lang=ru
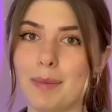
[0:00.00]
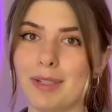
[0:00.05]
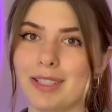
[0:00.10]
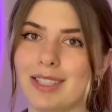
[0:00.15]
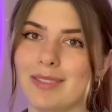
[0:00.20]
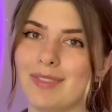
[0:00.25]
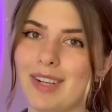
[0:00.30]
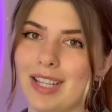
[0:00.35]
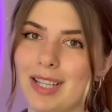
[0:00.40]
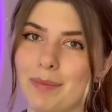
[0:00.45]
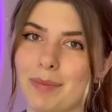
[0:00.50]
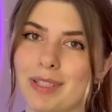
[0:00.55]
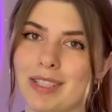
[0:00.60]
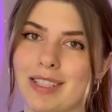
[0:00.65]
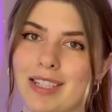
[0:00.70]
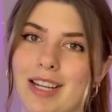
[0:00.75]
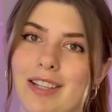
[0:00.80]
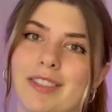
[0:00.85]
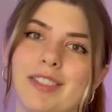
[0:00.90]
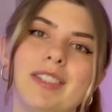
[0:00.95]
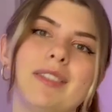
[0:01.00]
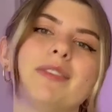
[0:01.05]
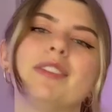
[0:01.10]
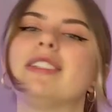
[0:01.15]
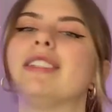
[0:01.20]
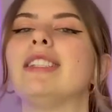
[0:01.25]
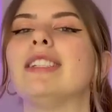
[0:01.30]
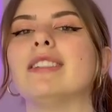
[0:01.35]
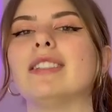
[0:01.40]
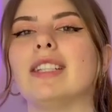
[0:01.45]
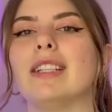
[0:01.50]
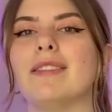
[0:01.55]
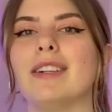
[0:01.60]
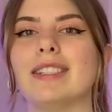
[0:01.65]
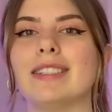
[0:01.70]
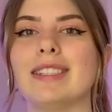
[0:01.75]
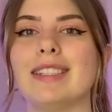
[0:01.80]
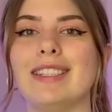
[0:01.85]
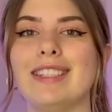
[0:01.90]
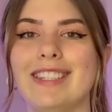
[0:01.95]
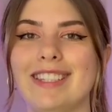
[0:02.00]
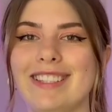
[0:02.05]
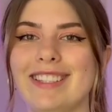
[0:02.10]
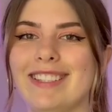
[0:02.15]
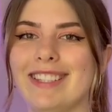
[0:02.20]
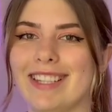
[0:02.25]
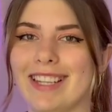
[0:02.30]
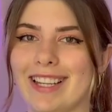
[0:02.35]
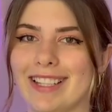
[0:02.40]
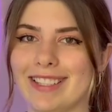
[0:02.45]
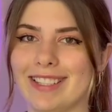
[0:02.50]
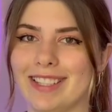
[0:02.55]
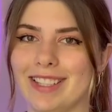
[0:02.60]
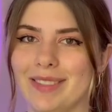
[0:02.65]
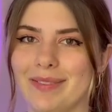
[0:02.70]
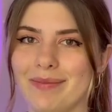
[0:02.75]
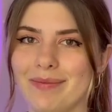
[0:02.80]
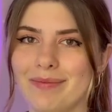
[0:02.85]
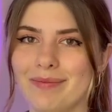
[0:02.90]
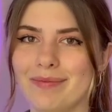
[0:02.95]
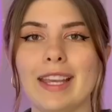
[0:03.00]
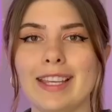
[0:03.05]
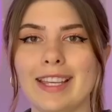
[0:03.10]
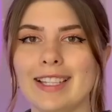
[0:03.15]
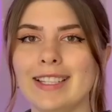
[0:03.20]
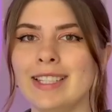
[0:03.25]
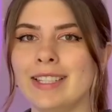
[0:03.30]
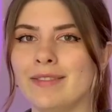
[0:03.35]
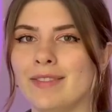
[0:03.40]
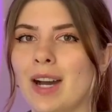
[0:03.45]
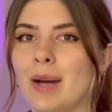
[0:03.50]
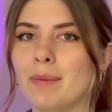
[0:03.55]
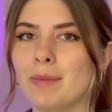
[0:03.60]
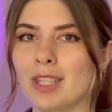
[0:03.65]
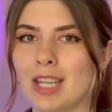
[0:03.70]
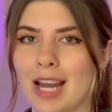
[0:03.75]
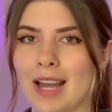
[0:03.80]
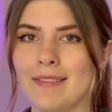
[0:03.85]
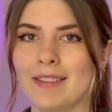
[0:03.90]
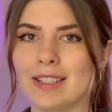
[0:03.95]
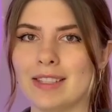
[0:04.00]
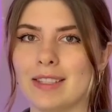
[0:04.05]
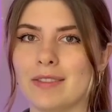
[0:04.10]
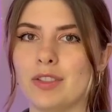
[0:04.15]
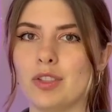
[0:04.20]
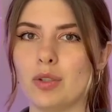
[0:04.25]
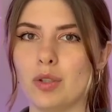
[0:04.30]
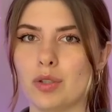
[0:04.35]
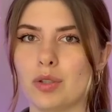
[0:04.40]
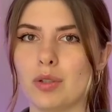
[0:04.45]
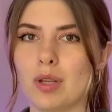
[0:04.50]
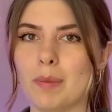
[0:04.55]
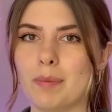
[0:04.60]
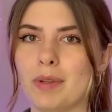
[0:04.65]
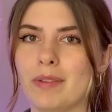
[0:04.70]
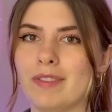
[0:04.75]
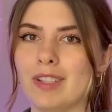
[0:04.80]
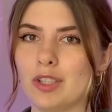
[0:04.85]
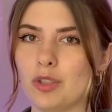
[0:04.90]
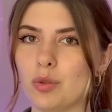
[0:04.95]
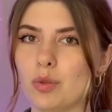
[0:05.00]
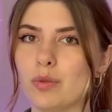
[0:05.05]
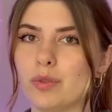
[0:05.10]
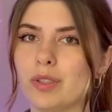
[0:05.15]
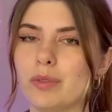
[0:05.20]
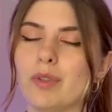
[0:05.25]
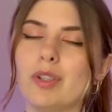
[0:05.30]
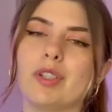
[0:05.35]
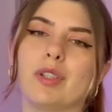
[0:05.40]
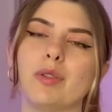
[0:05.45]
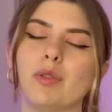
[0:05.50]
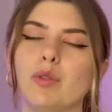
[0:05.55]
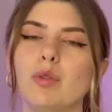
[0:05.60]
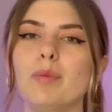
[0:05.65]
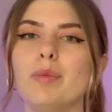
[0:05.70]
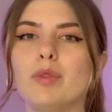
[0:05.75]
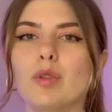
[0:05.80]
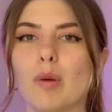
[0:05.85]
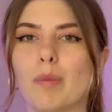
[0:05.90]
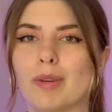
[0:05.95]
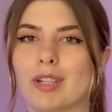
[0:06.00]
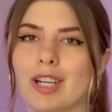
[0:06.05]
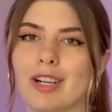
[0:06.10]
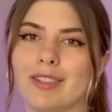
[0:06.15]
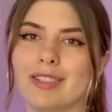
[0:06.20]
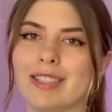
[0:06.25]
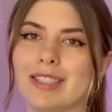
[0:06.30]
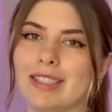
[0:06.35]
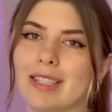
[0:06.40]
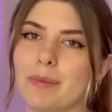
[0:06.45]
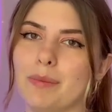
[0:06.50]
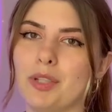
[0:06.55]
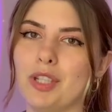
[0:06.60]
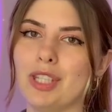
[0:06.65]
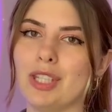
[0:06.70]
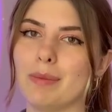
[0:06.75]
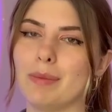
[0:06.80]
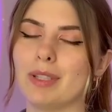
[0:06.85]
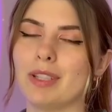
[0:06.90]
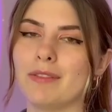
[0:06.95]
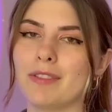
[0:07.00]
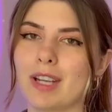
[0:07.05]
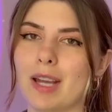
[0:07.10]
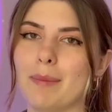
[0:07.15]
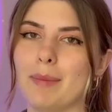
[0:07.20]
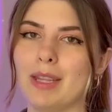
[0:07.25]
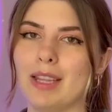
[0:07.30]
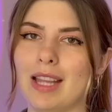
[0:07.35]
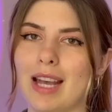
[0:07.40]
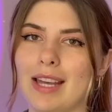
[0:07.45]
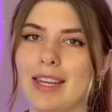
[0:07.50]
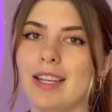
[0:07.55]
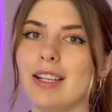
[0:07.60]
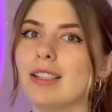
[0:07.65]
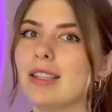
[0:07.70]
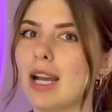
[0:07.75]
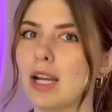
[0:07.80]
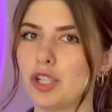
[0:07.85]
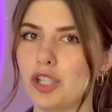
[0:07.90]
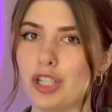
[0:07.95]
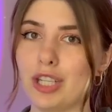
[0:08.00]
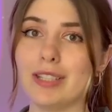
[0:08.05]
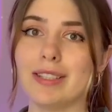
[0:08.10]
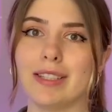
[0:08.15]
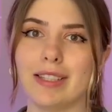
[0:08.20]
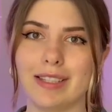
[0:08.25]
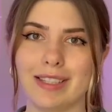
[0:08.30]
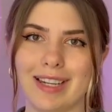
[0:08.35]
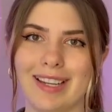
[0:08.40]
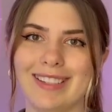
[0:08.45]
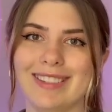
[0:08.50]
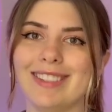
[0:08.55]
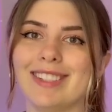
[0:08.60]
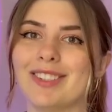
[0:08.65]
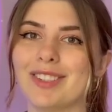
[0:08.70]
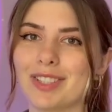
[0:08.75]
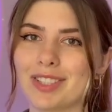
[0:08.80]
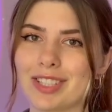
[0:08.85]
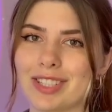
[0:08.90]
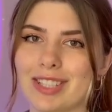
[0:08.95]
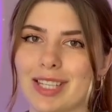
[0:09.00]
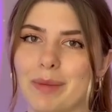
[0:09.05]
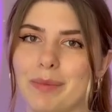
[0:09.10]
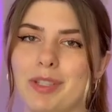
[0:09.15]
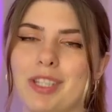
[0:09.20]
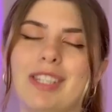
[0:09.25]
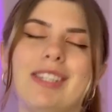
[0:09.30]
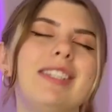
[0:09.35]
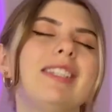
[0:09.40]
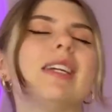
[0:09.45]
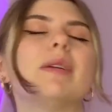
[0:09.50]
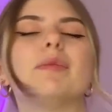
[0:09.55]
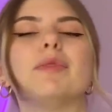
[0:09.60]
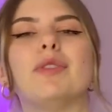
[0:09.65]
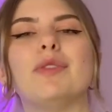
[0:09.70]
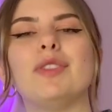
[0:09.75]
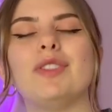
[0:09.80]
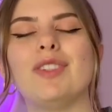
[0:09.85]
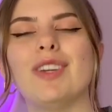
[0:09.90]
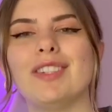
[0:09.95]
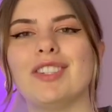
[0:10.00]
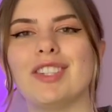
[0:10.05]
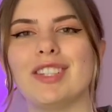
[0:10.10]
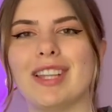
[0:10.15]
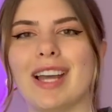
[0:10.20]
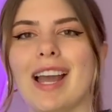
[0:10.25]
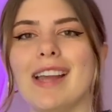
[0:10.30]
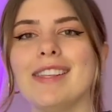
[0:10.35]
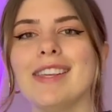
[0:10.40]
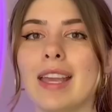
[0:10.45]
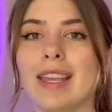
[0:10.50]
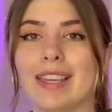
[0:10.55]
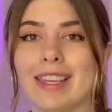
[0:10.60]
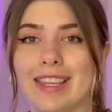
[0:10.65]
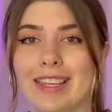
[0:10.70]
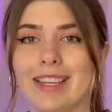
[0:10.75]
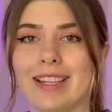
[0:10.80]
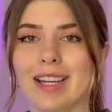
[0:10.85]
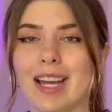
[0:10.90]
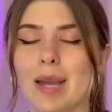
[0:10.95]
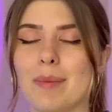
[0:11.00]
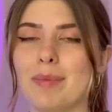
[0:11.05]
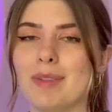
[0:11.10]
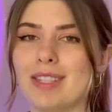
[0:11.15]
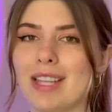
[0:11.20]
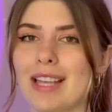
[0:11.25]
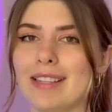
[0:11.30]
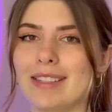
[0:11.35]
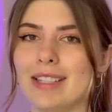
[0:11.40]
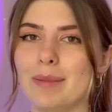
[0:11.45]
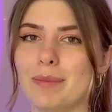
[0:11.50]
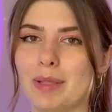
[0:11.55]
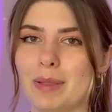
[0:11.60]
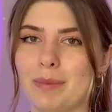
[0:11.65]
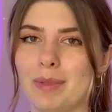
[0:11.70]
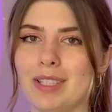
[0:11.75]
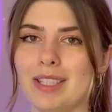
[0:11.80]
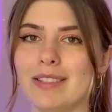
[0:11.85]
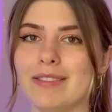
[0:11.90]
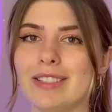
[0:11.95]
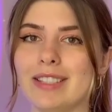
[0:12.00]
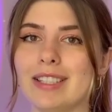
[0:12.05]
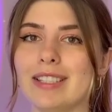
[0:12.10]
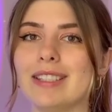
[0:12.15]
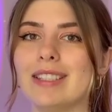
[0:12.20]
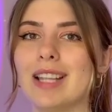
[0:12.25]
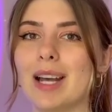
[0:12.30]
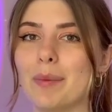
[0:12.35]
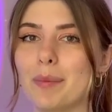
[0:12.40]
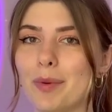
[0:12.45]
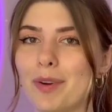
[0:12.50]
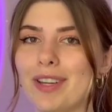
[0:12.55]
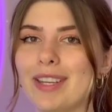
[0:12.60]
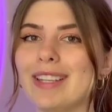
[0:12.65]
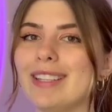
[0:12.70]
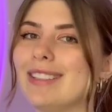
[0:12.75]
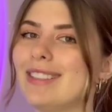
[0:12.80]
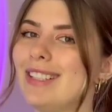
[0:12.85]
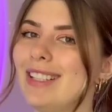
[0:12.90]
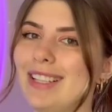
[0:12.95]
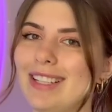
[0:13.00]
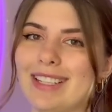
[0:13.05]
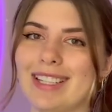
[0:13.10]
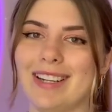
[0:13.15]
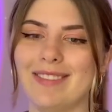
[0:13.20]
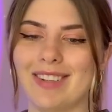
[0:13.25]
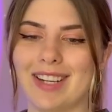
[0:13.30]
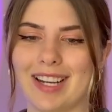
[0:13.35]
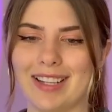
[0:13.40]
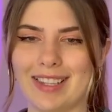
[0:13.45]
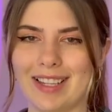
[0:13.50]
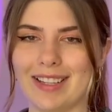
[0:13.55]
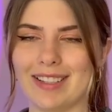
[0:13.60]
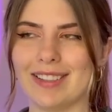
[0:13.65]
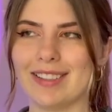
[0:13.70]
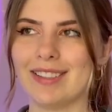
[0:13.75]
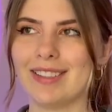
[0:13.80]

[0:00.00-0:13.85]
максимально постараюсь его сделать для вас интересным. И если вам нравится все, что я приношу в свой YouTube, то, пожалуйста, сообщите об этом в комментариях. Также, если не нравится, тоже сообщите, я буду все читать. И обязательно подписывайтесь на мой телеграм-канал.